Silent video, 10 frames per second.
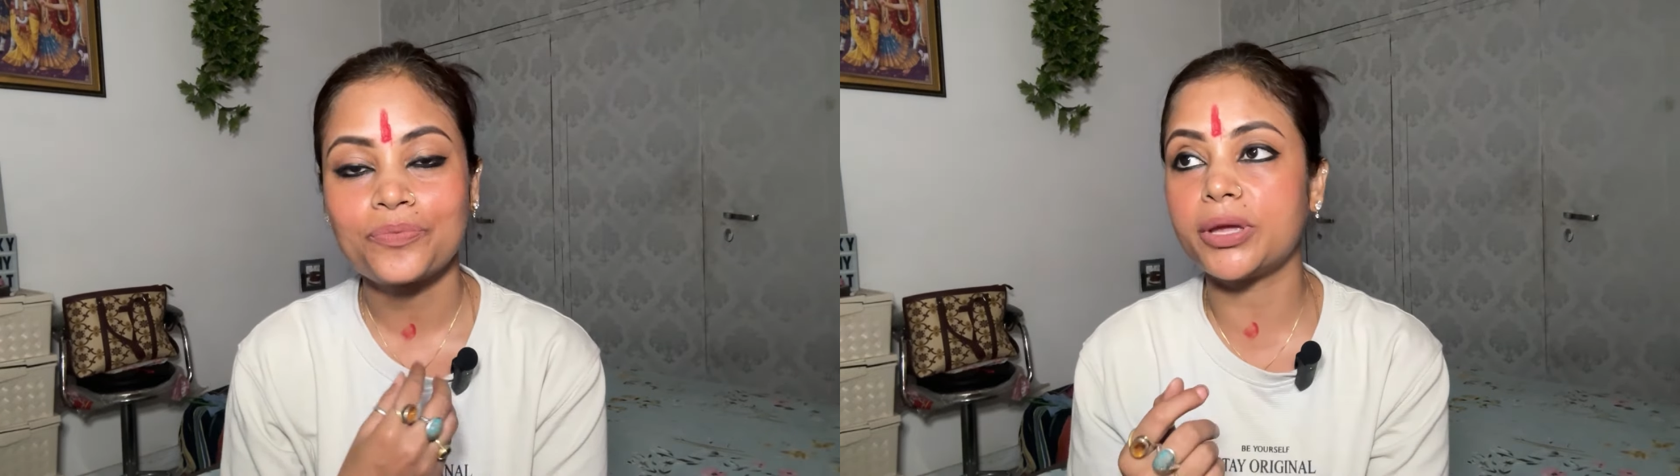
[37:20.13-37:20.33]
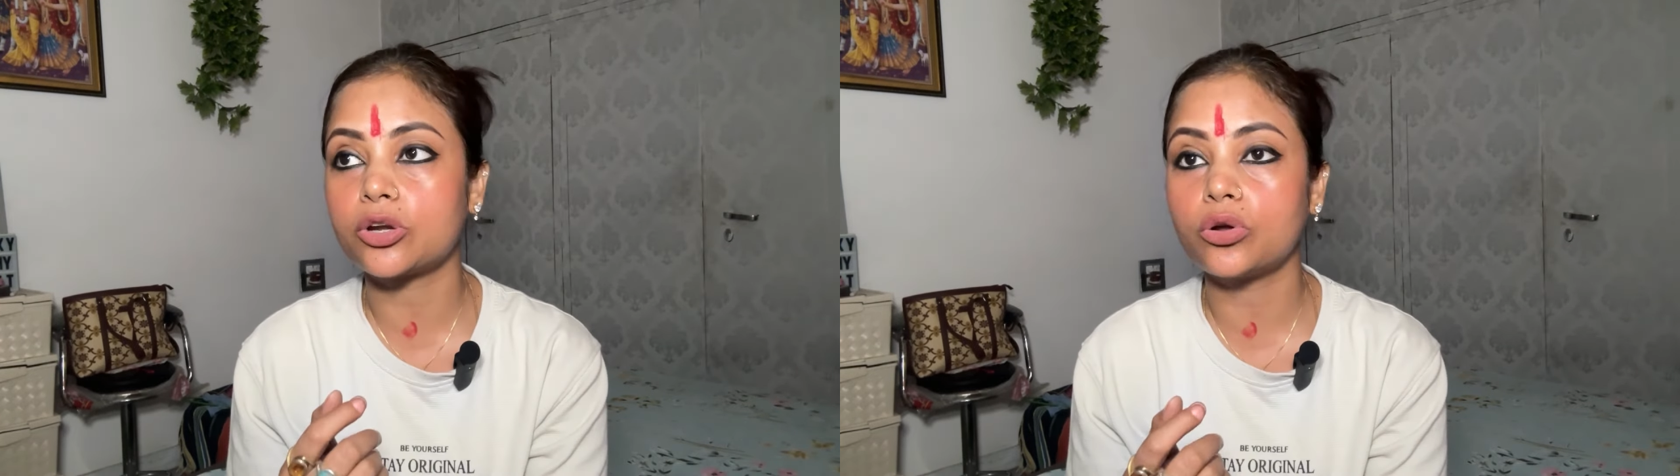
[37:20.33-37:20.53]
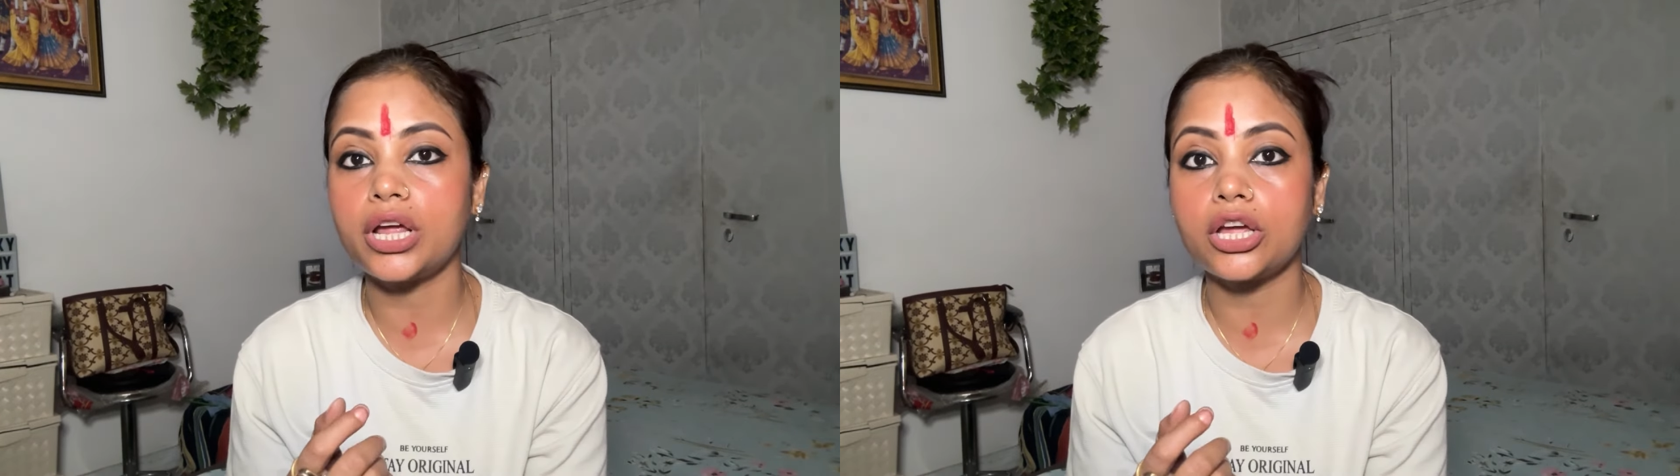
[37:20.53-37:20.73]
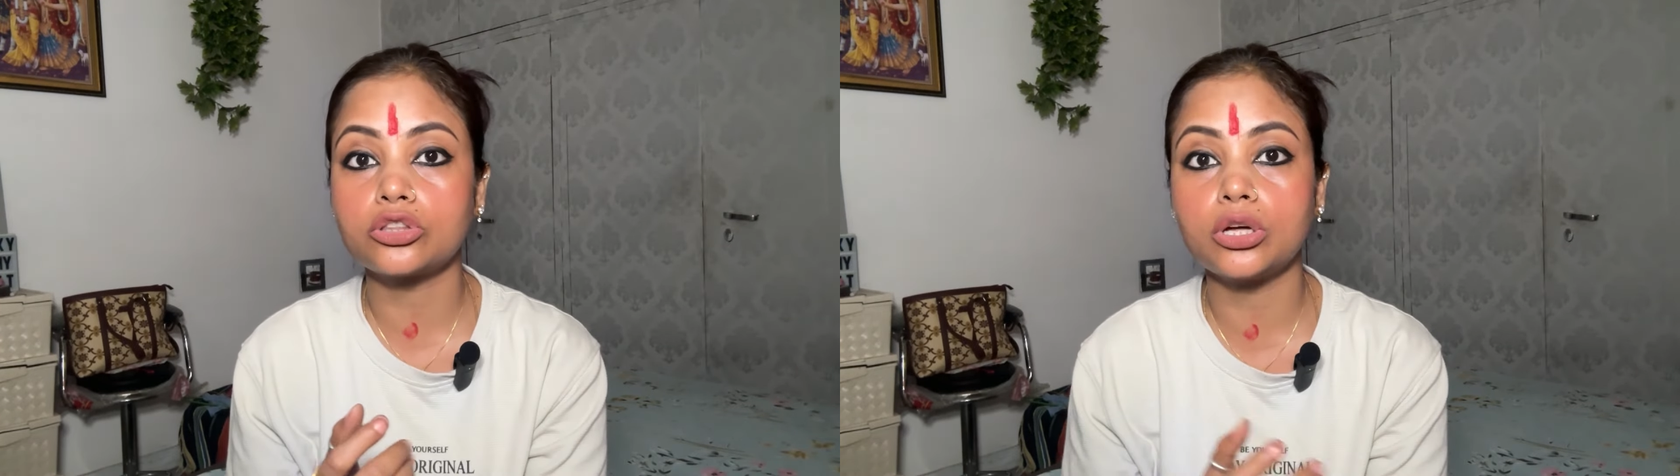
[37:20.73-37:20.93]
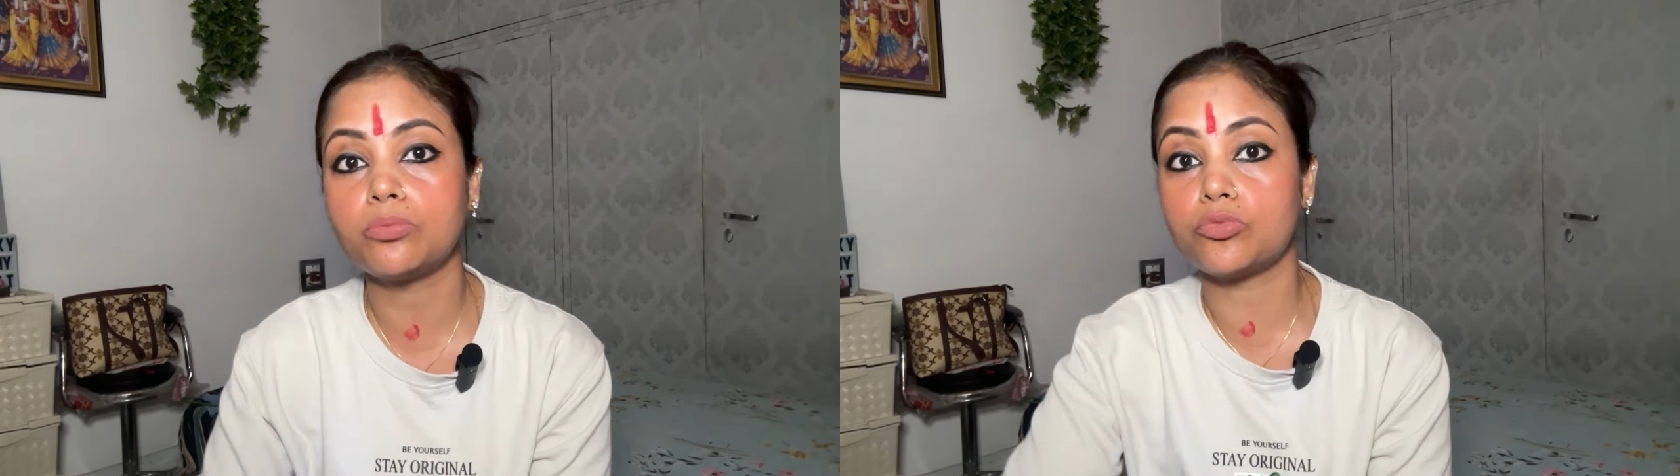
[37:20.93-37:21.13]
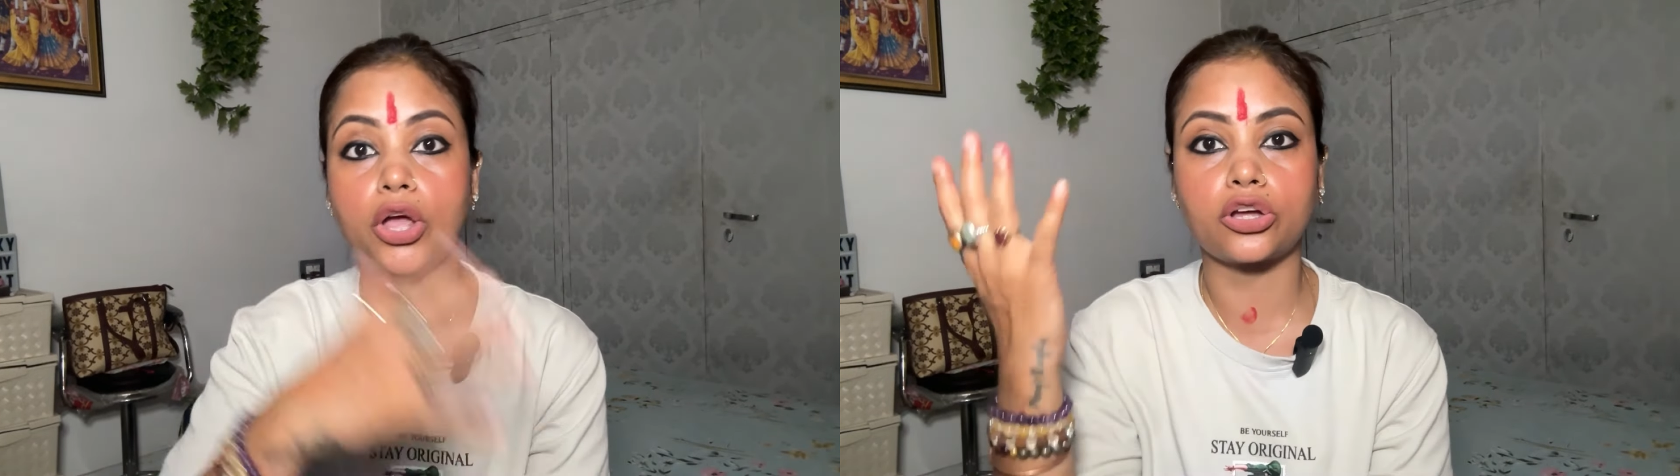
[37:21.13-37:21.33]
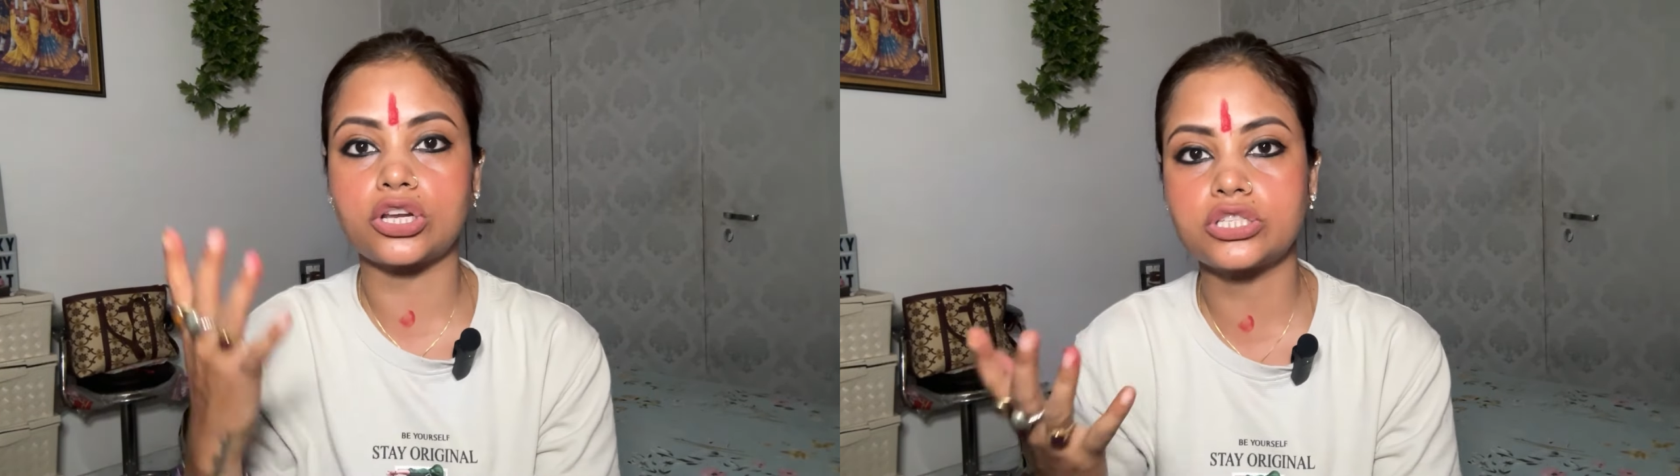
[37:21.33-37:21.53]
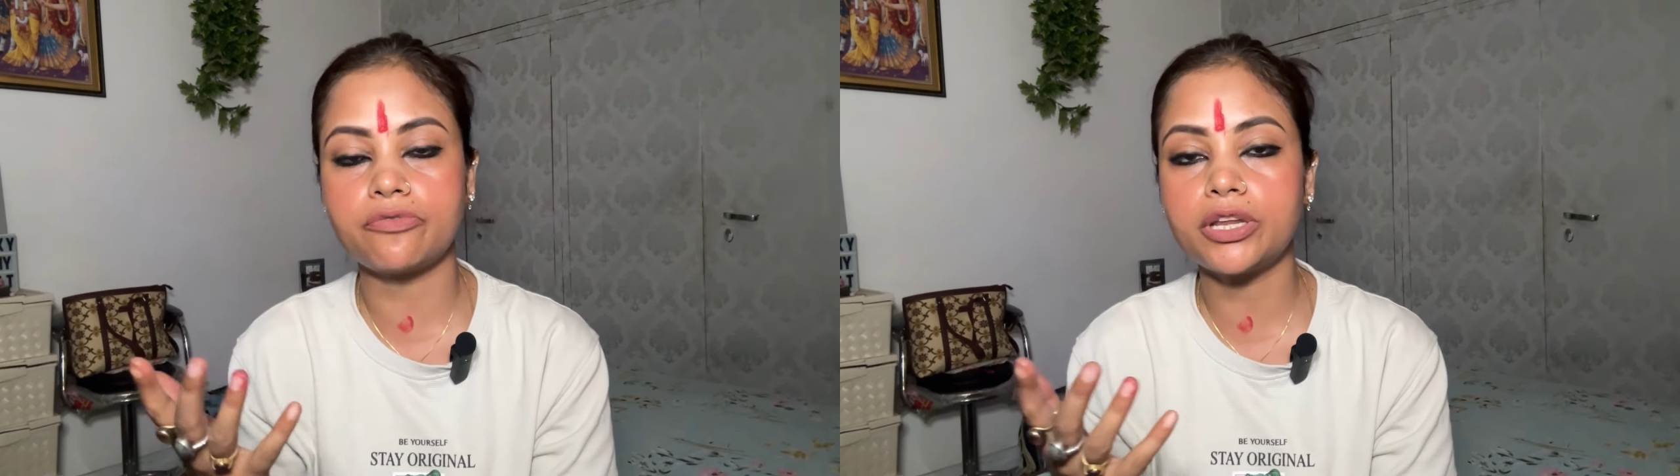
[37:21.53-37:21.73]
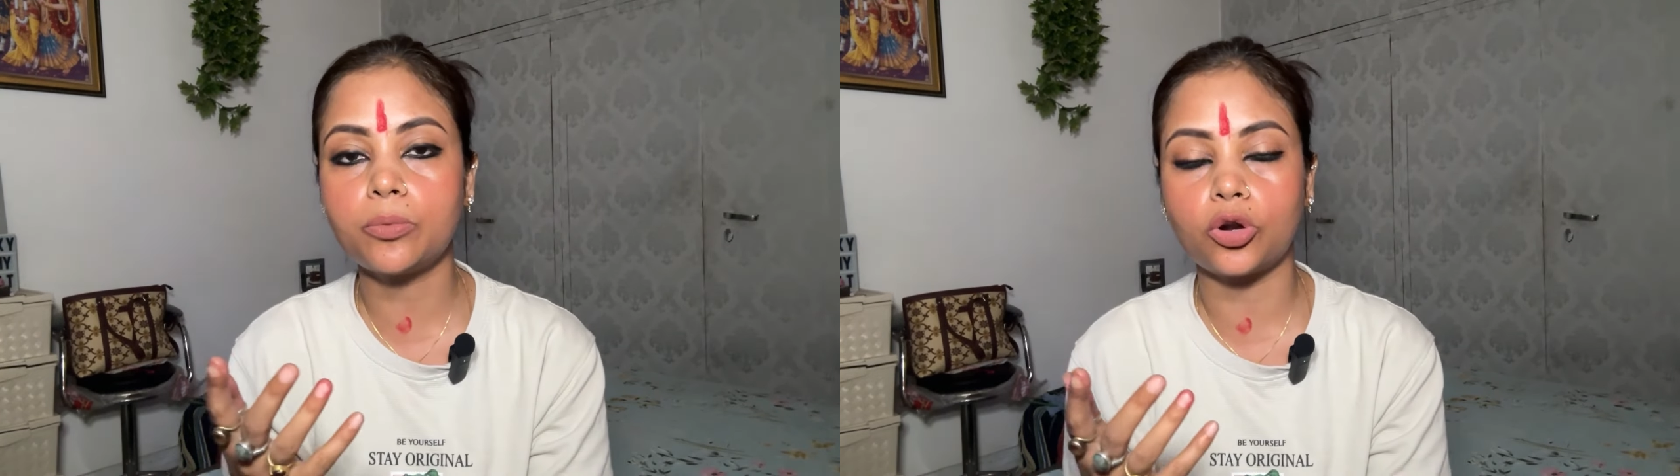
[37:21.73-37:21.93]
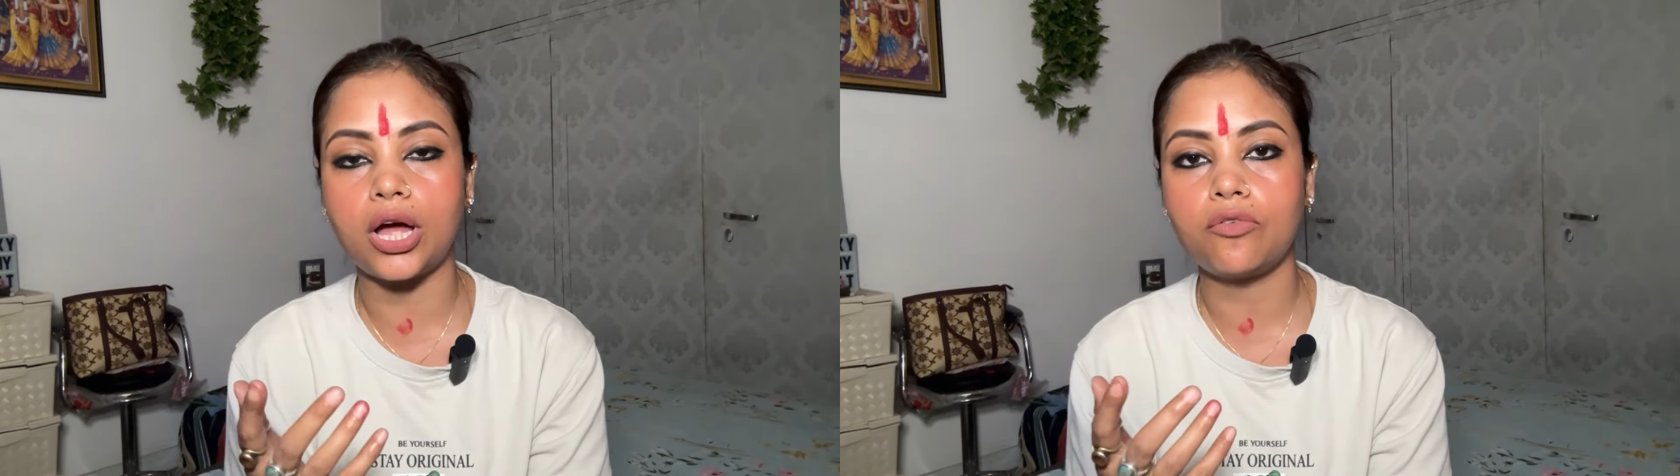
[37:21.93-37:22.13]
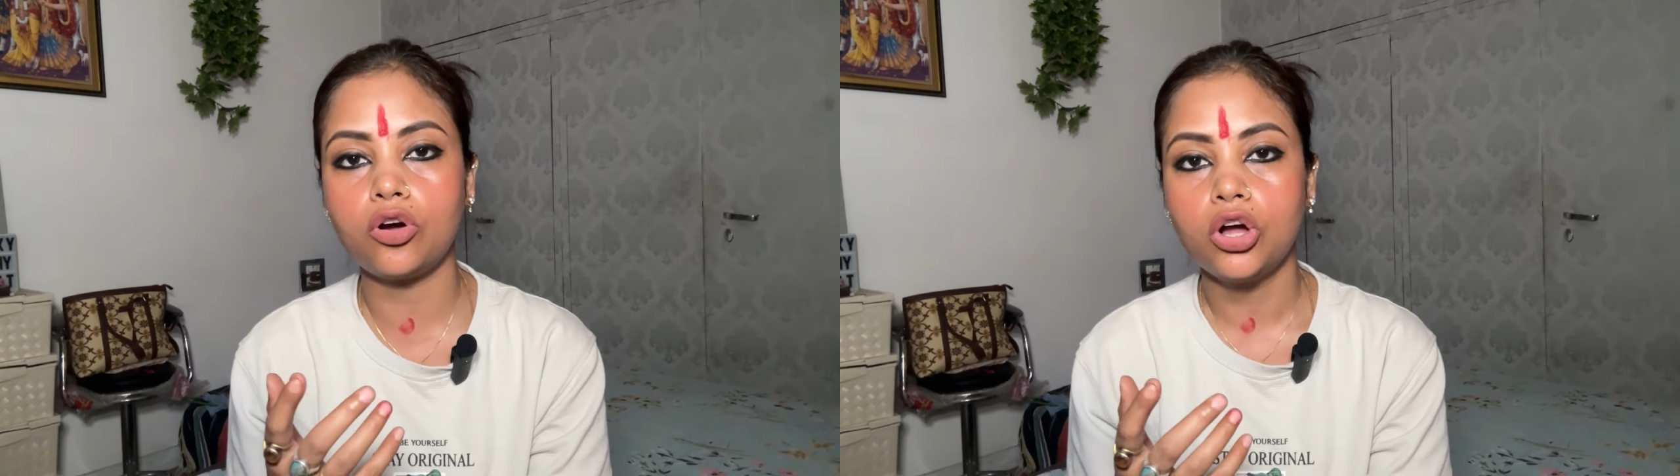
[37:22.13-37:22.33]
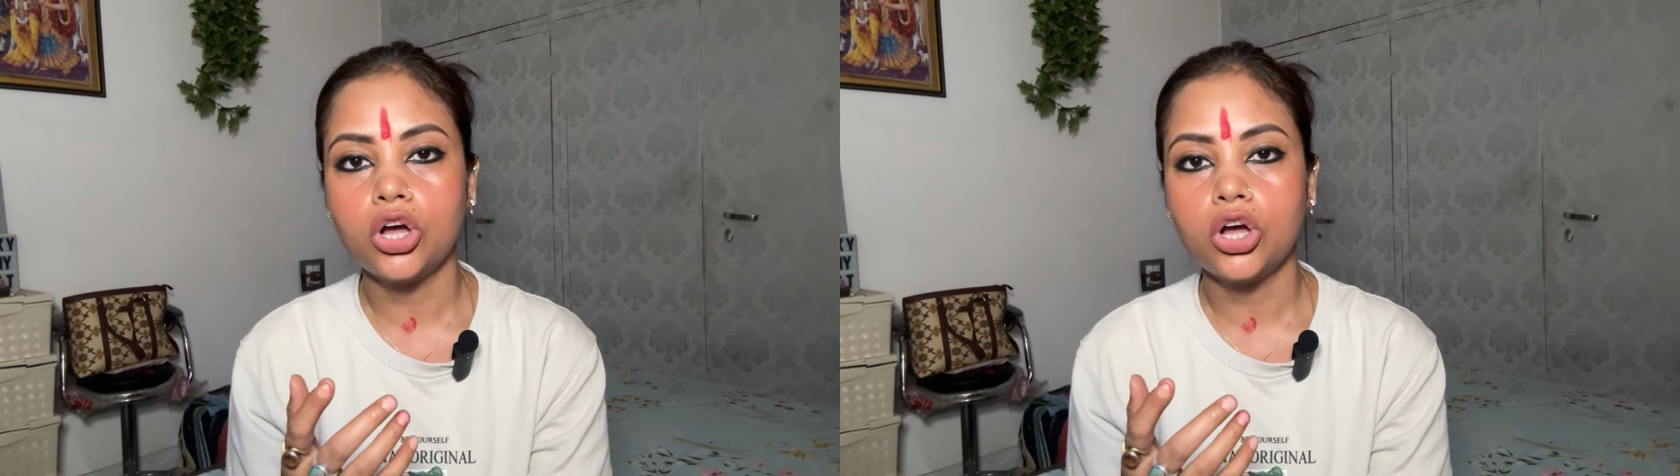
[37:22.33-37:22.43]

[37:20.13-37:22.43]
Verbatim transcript: मेरे को ना एकदम एग्रेसिवली बोला वो